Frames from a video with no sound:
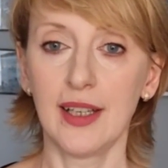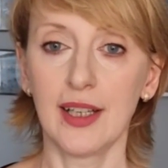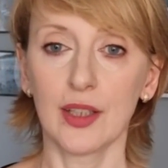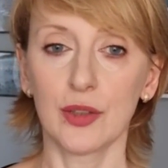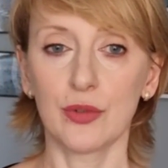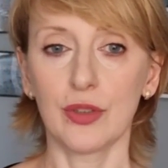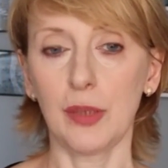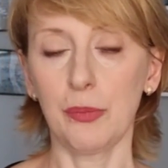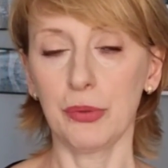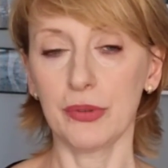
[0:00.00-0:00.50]

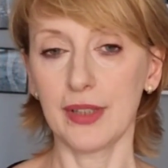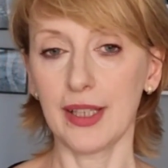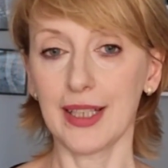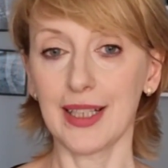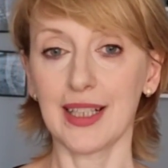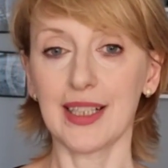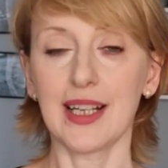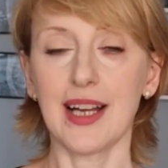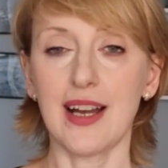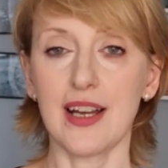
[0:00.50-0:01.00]
której
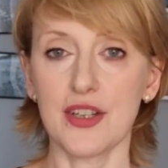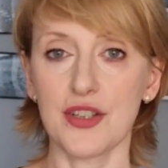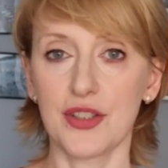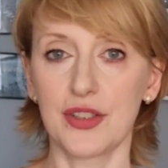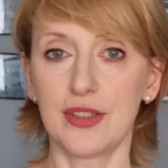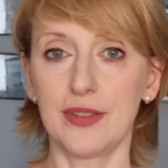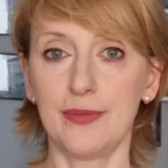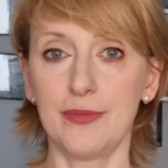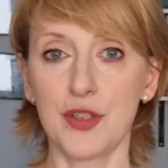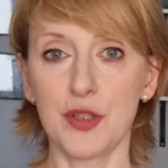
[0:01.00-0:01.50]
podlega
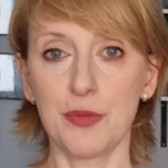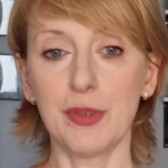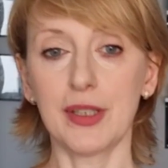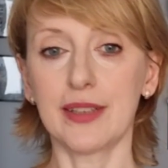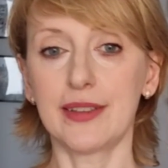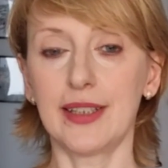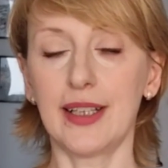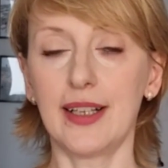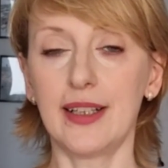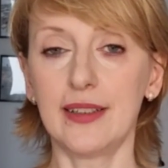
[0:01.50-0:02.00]
każdy,
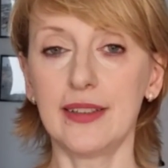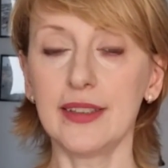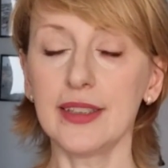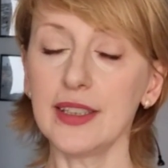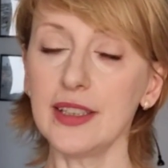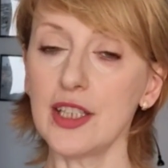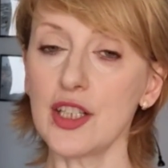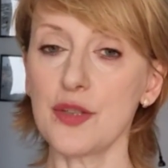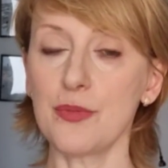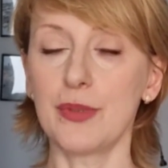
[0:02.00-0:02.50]
śmiertelny i
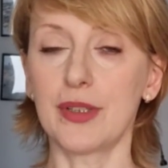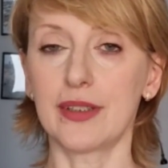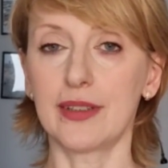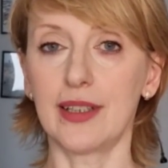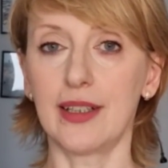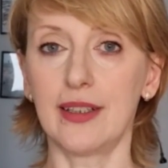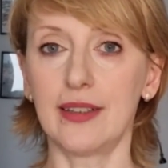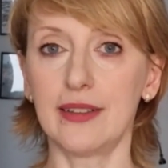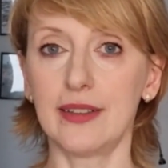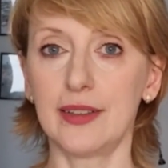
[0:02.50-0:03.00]

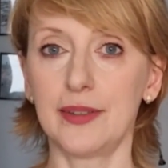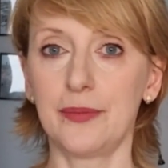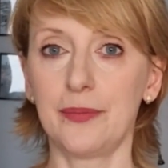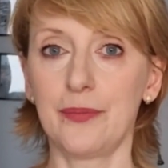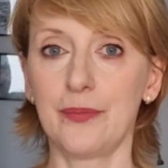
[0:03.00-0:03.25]
nieśmiertelny.